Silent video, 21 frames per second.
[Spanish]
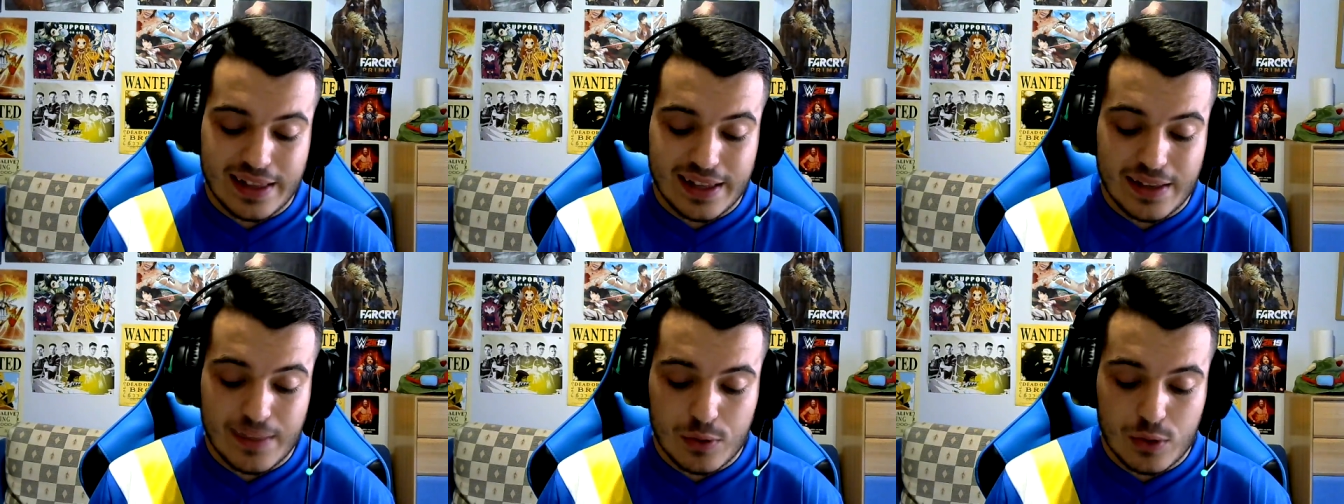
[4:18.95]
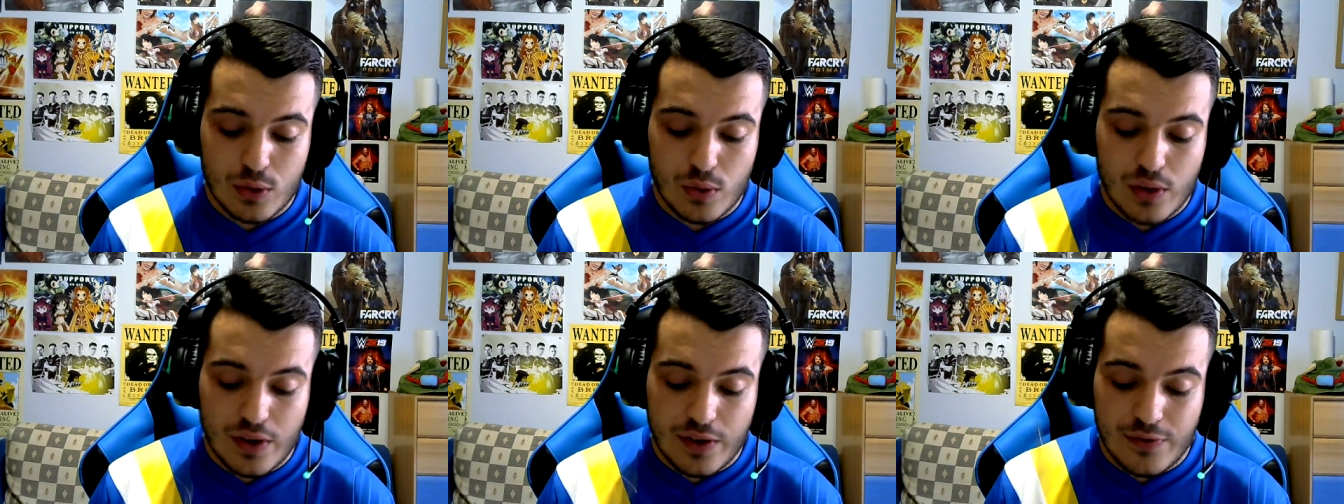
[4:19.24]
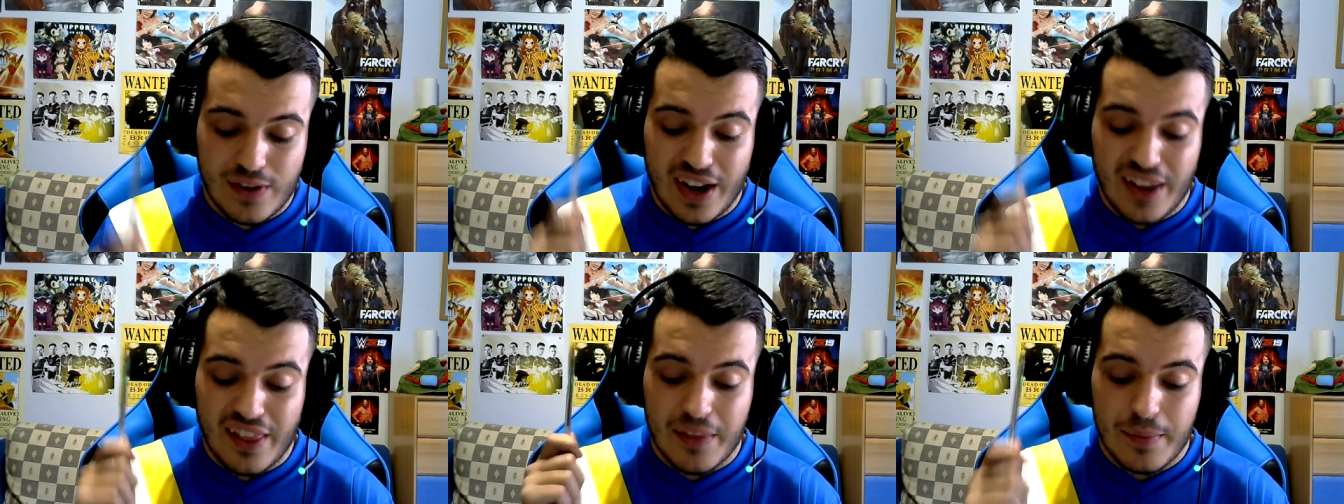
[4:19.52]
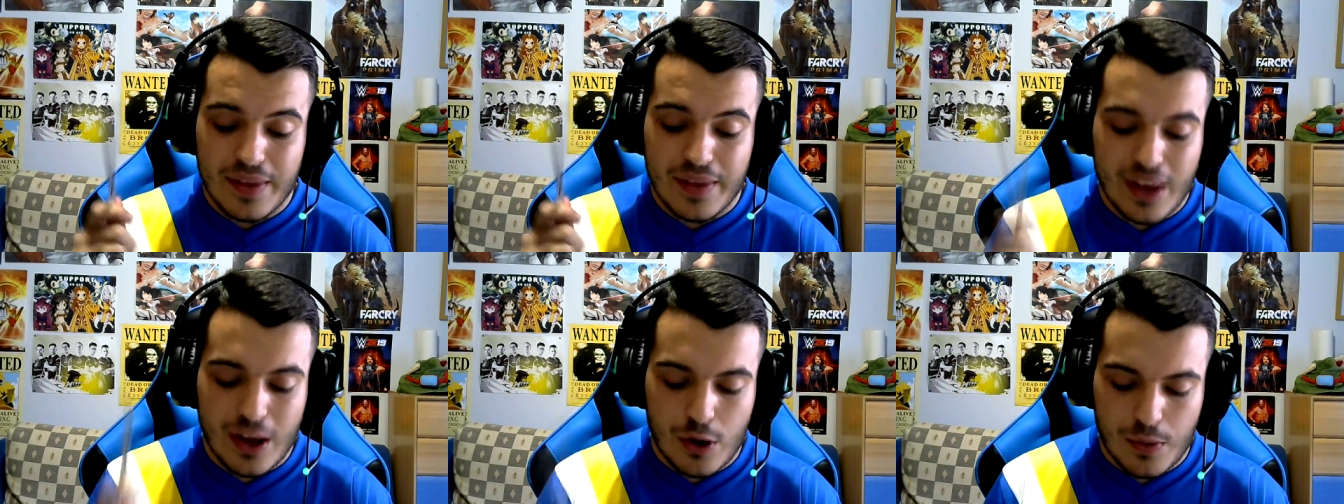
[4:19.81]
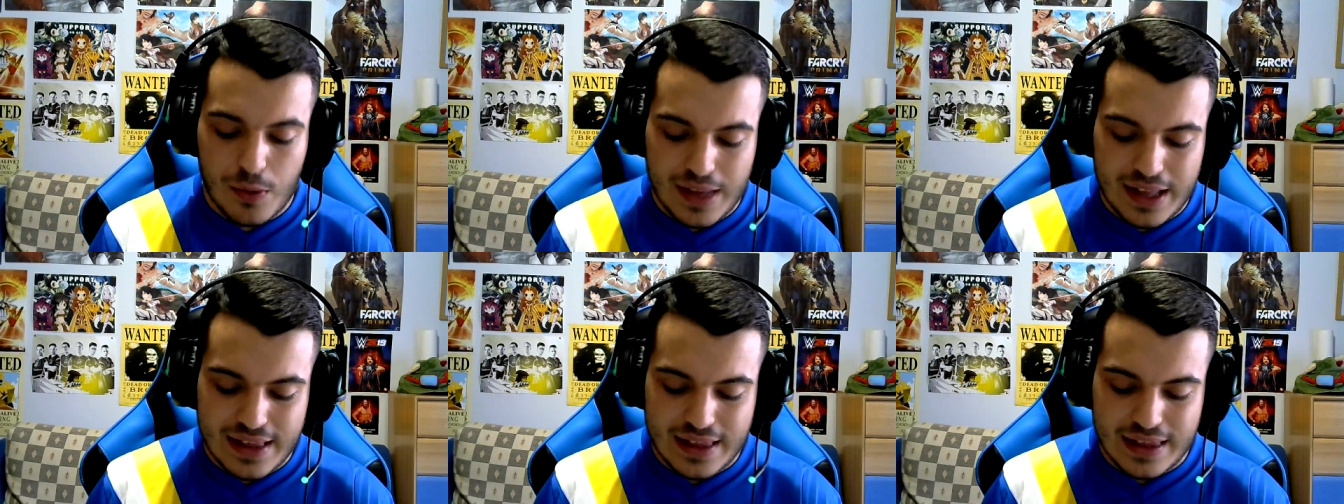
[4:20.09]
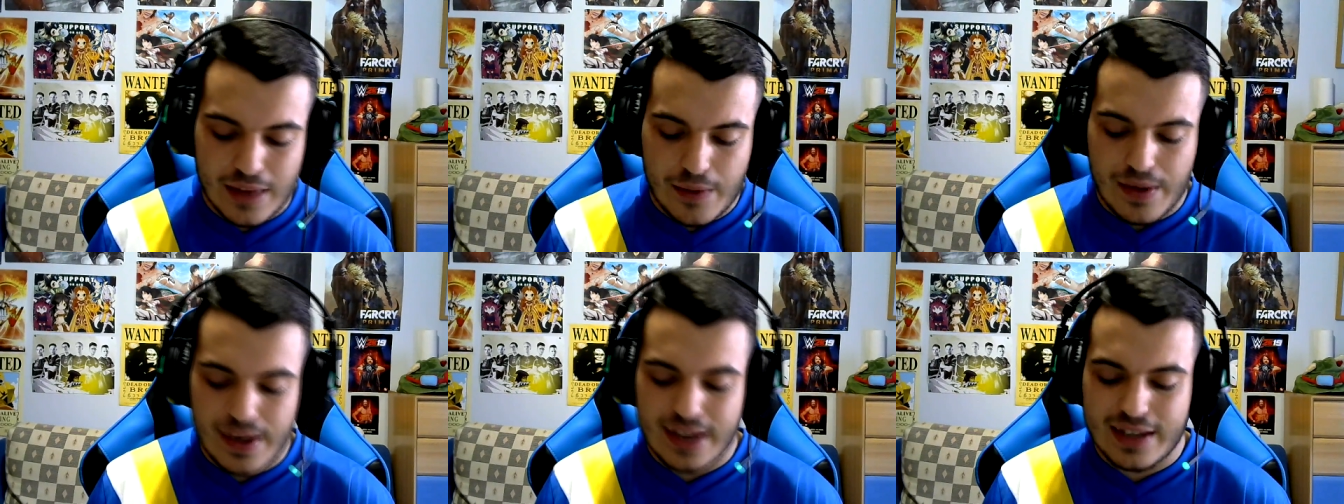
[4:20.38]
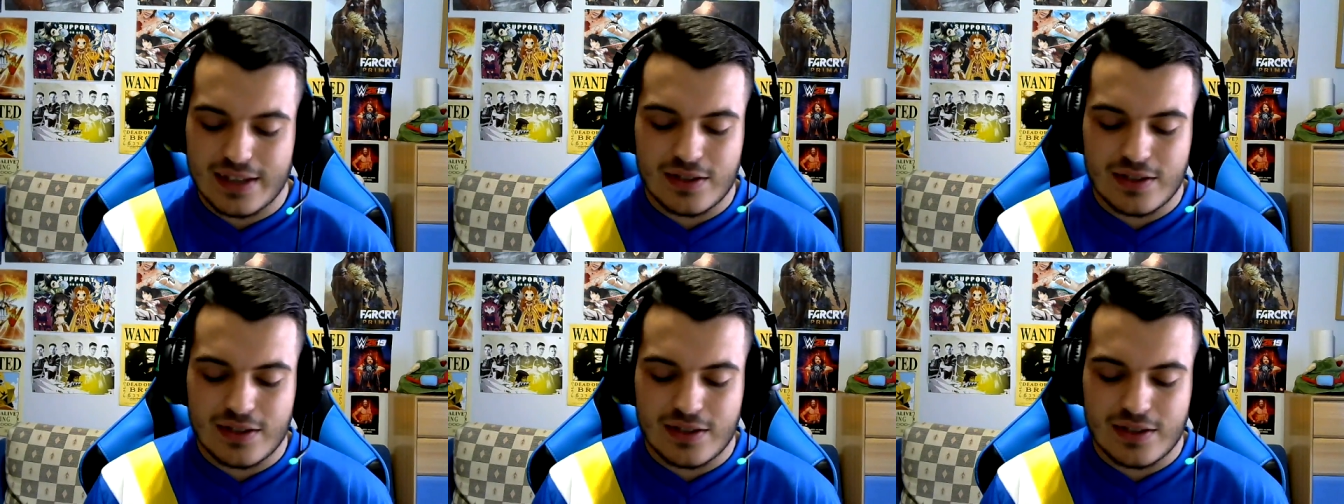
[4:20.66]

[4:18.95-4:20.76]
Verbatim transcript: Tenemos un rifle de media 90, ¿vale?